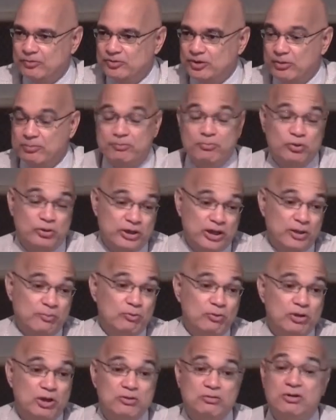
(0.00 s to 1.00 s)
¿Saben por qué?
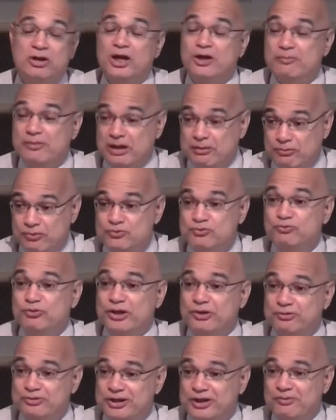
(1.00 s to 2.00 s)
Porque nos quemamos
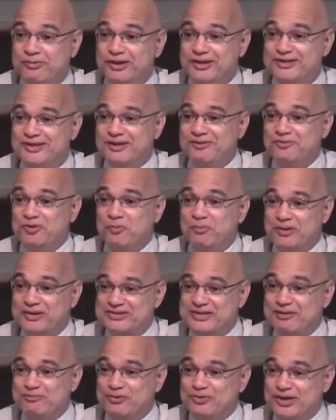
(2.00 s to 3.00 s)
una y otra vez, no
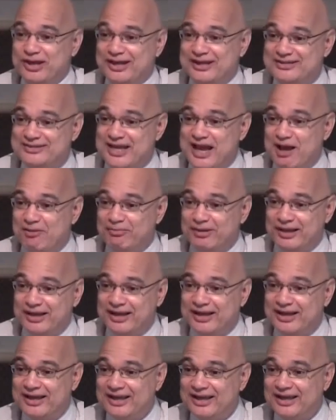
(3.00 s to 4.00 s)
pasamos el
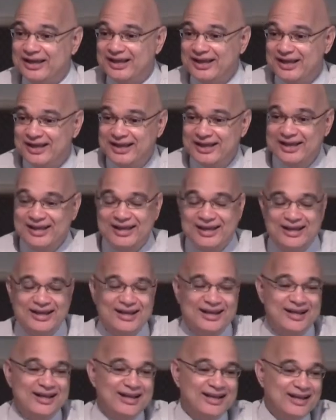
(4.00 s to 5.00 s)
examen,
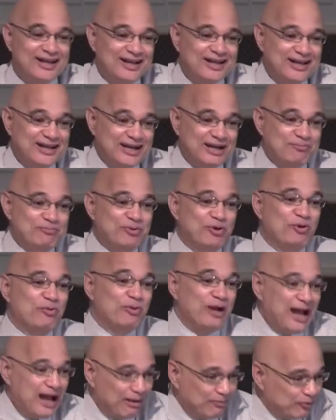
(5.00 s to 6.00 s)

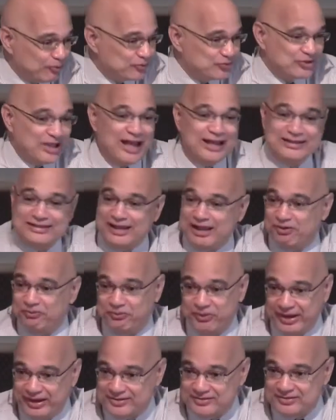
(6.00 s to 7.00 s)
reprobamos
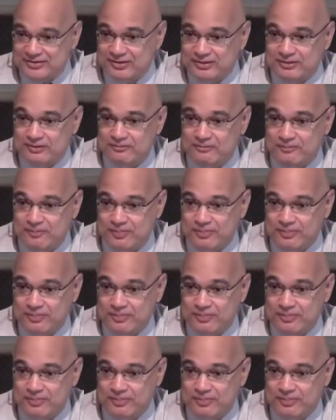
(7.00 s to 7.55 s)
tantas veces.